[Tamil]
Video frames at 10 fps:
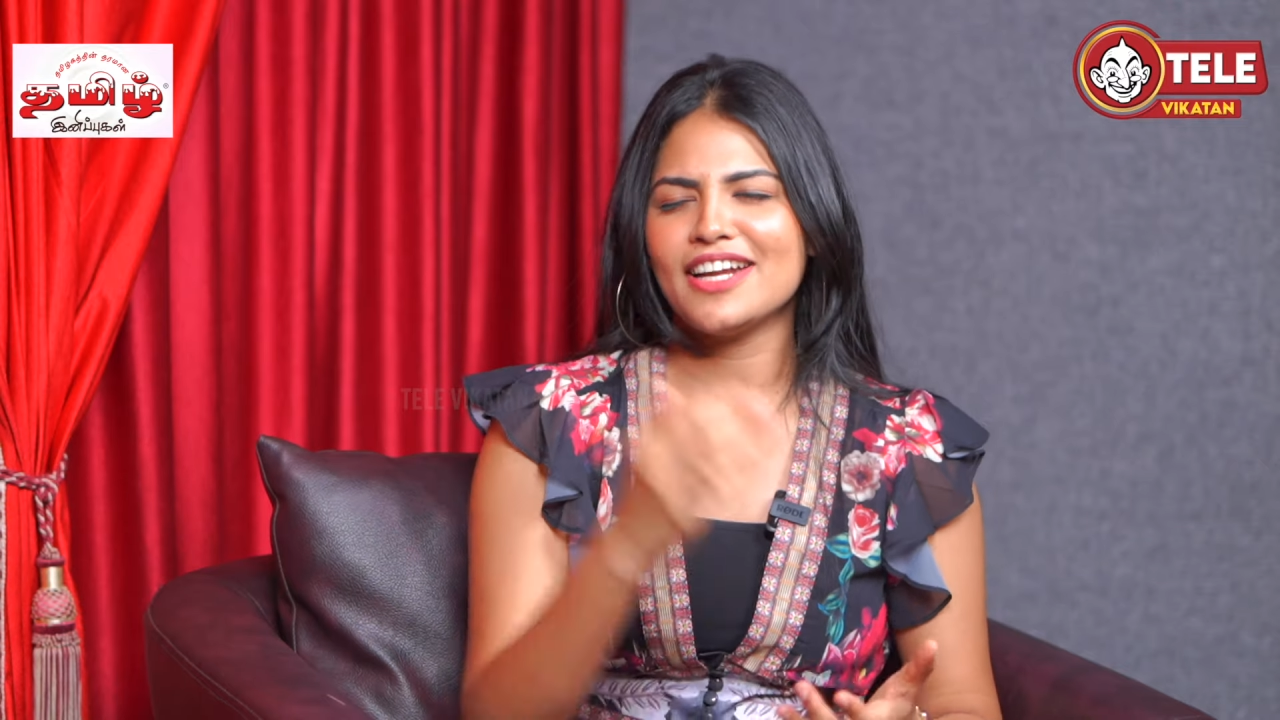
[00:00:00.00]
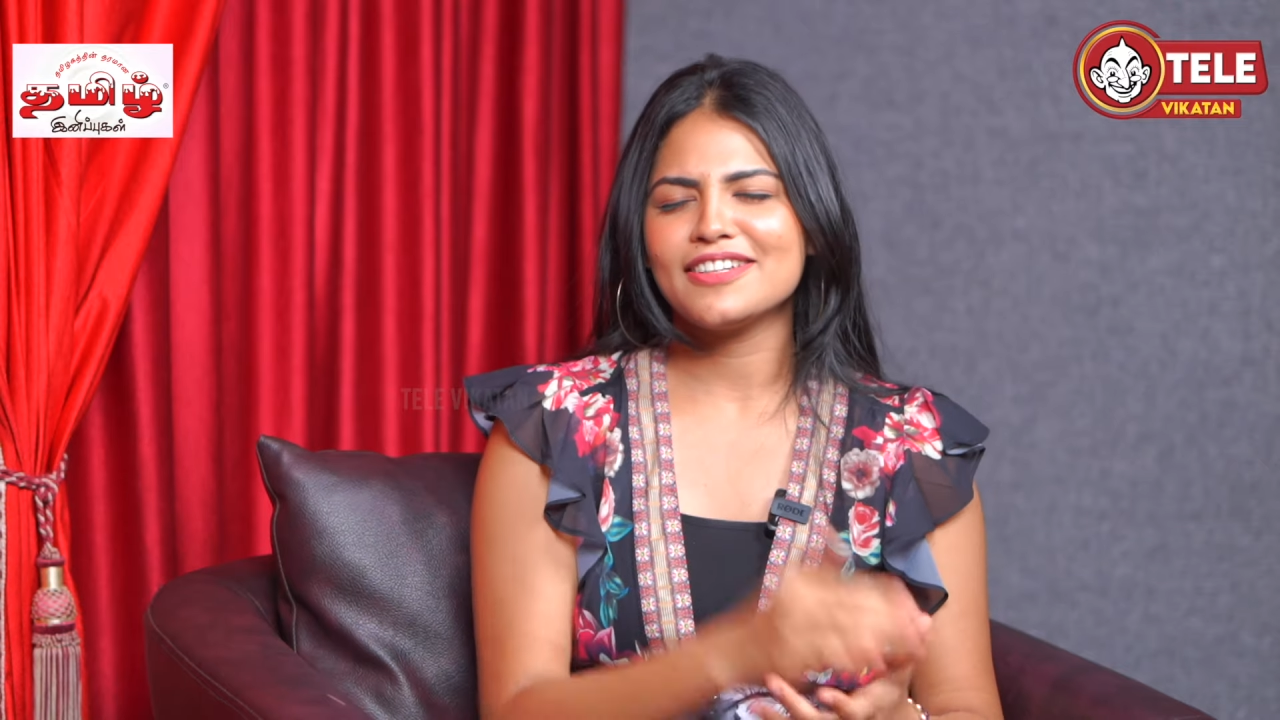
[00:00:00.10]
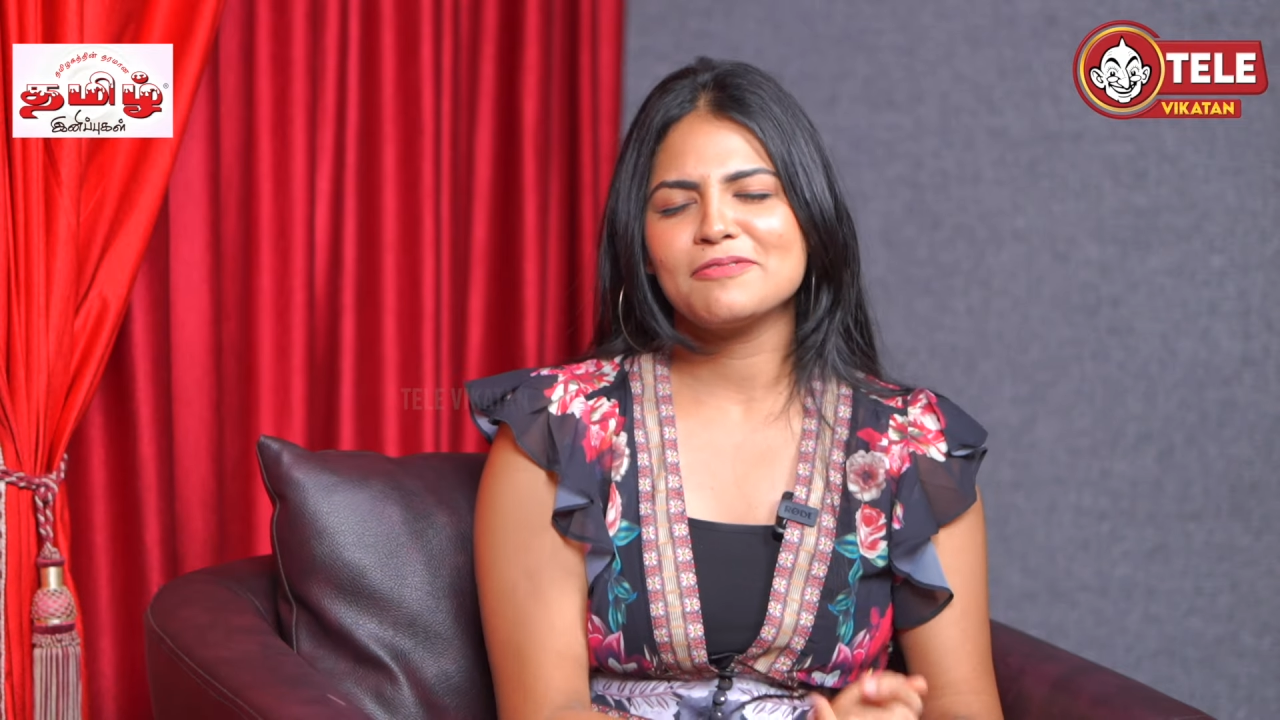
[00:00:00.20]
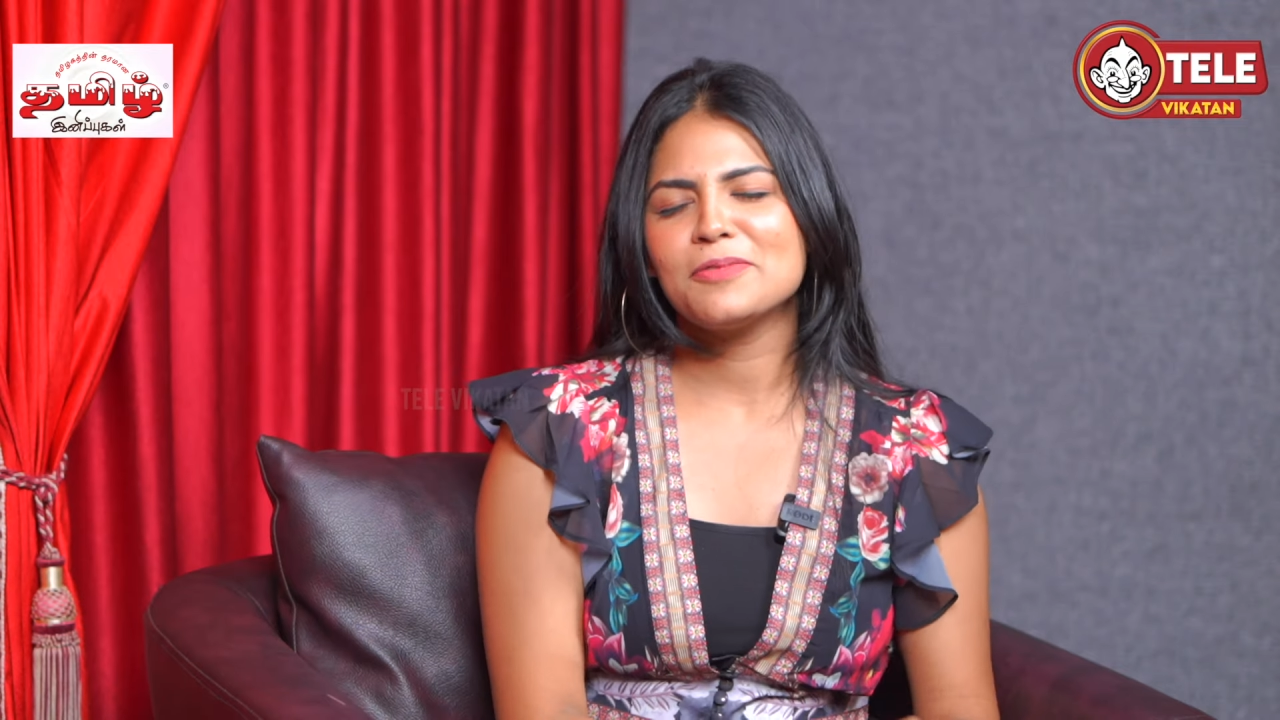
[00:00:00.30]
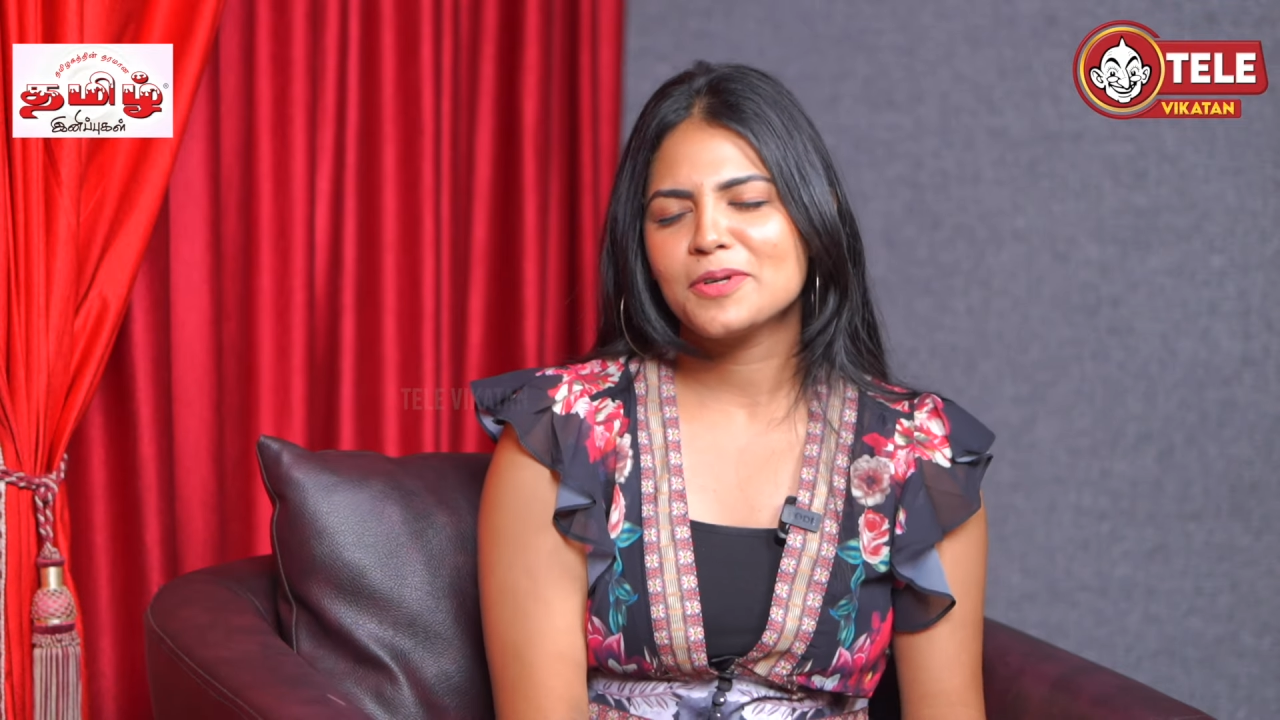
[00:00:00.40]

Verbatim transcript: பெரிய இடத்துக்கு